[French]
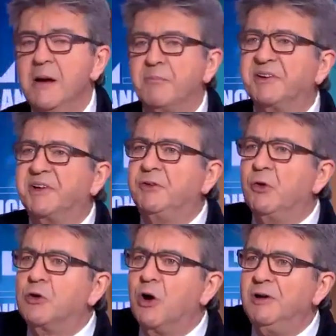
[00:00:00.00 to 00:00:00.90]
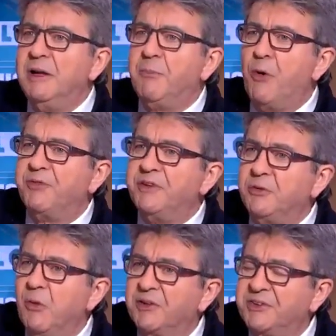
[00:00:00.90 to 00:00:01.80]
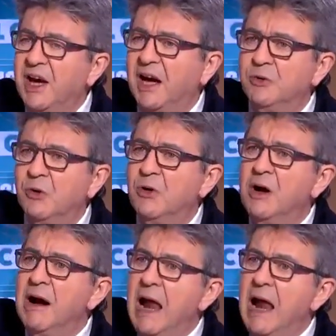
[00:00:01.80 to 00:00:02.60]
parce qu'ils se collent des professions entières à dos.